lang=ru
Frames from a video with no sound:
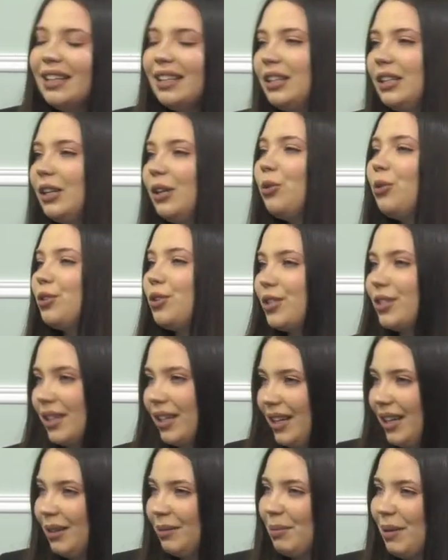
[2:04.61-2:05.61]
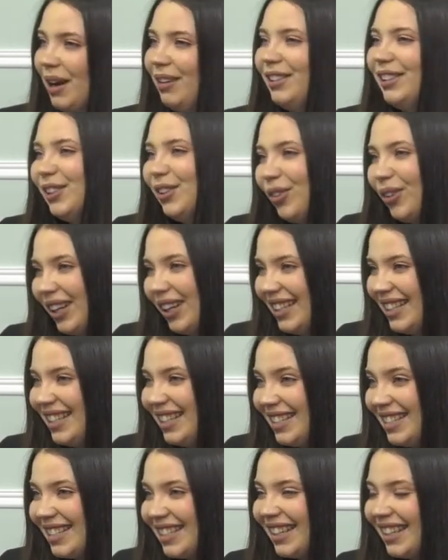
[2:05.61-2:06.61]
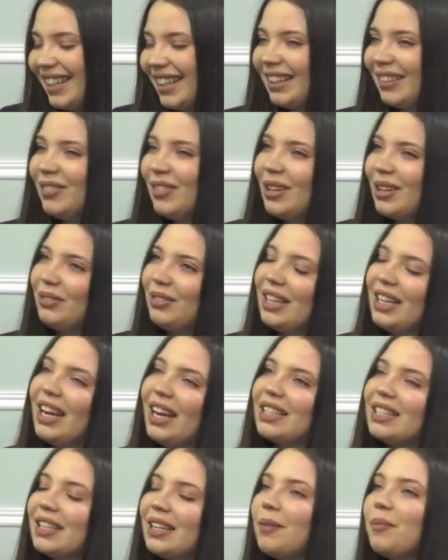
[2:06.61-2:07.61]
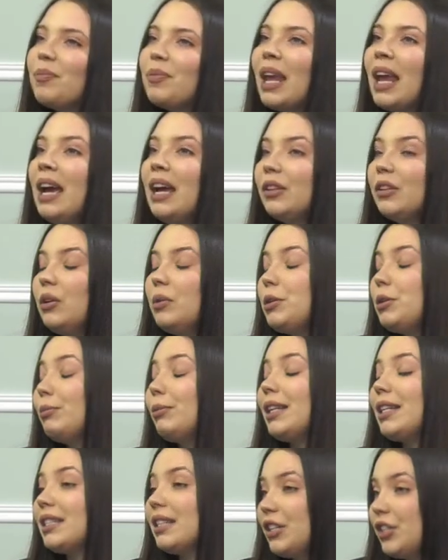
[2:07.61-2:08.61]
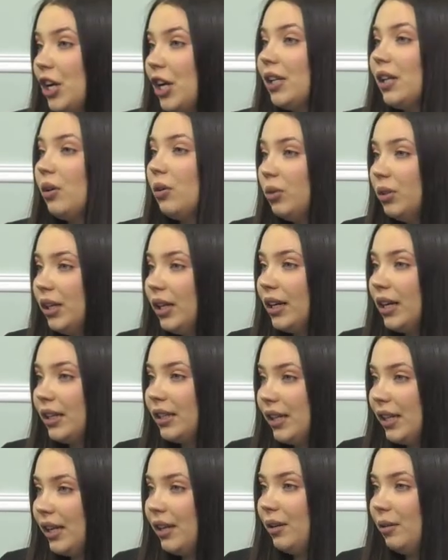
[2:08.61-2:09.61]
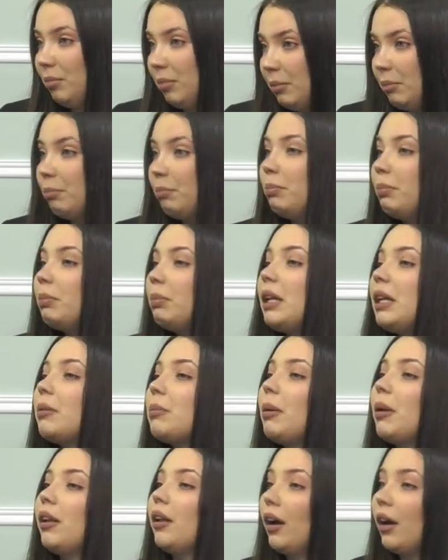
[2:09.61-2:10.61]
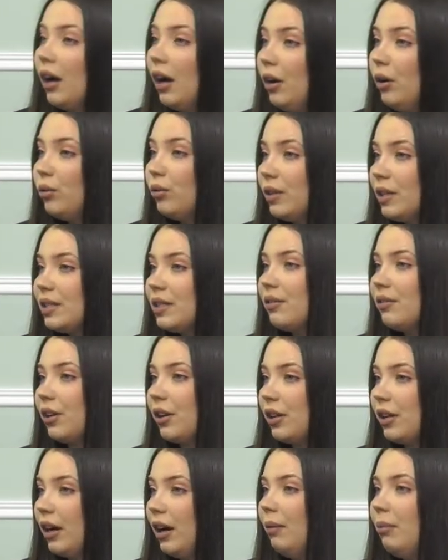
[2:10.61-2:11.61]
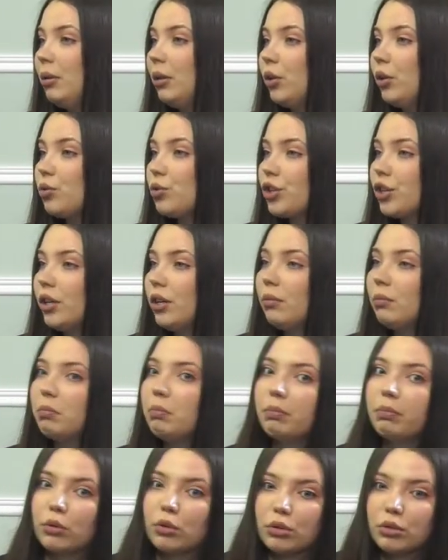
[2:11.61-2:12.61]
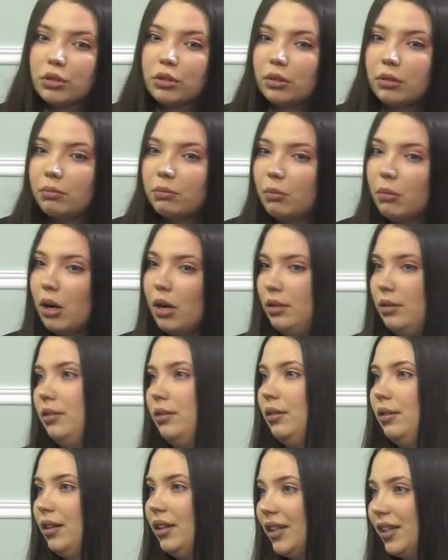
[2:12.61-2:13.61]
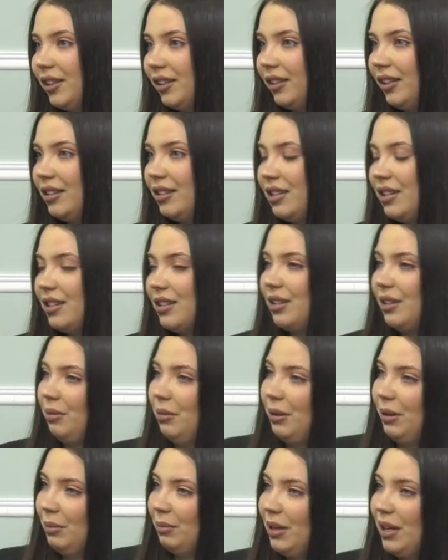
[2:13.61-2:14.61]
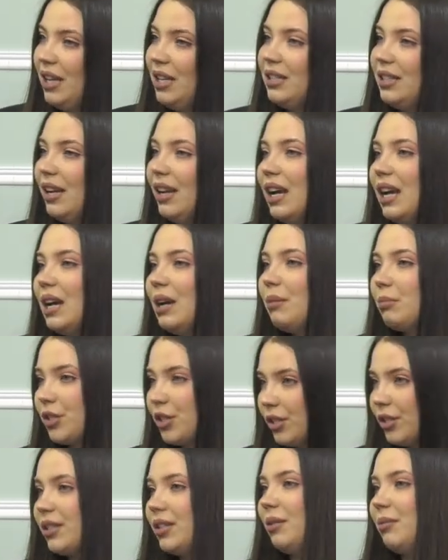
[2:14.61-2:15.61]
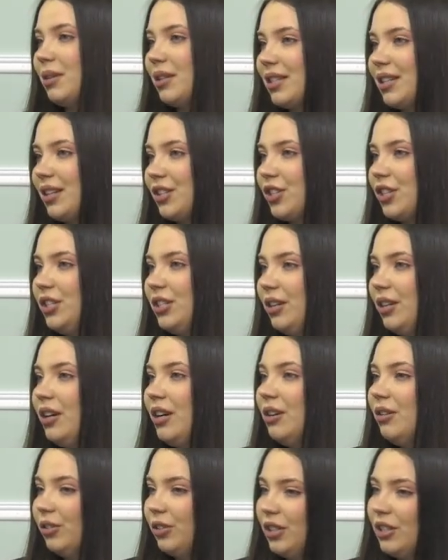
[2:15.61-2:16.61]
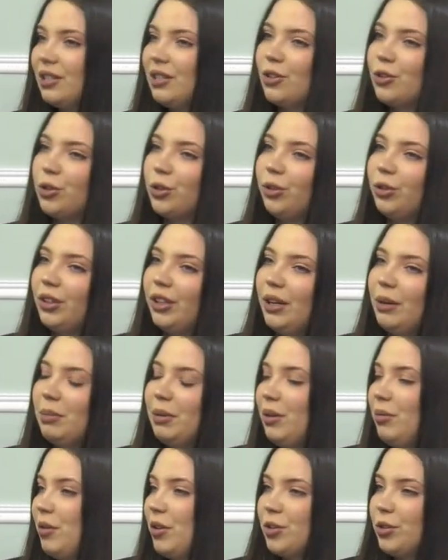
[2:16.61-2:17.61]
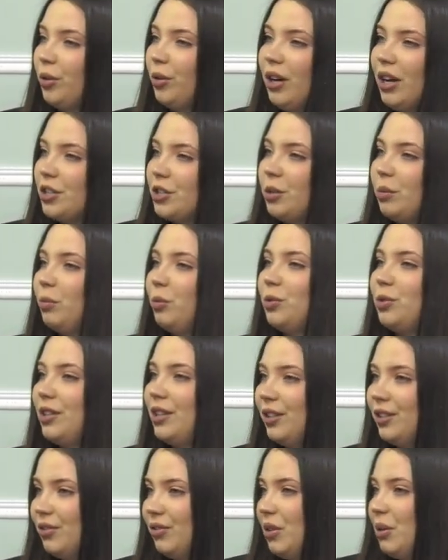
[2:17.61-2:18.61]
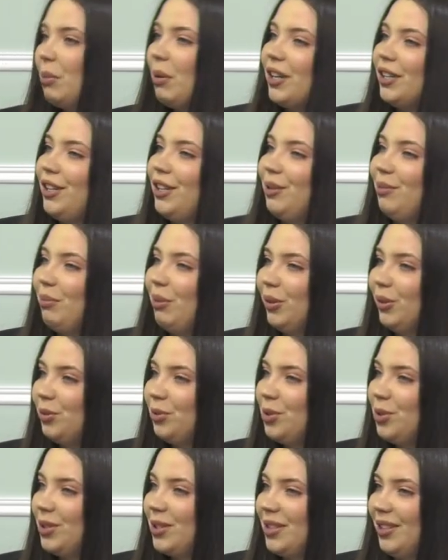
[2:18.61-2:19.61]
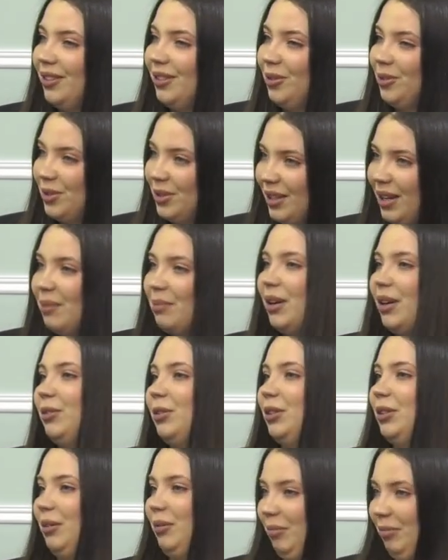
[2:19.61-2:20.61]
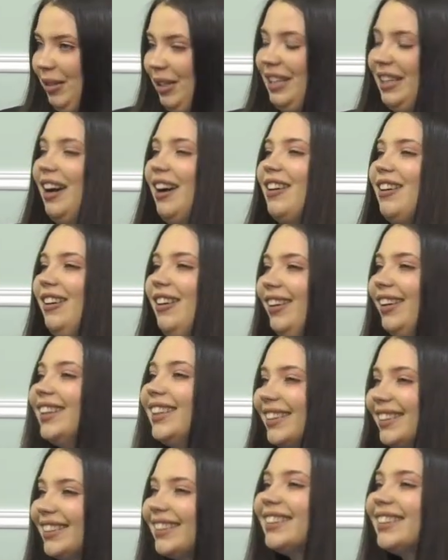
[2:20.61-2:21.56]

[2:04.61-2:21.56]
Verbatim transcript: Не хочется, как правило, уходить с таких мероприятий. Но, ну, в общем-то, с начала года, как я и Предполагаю, у вас наверняка было уже просто масса каких-то интересных мероприятий. Пожалуйста, нам расскажите, вот если что-то, я понимаю, что каждому уделить внимание не получится, но самое вот там яркое.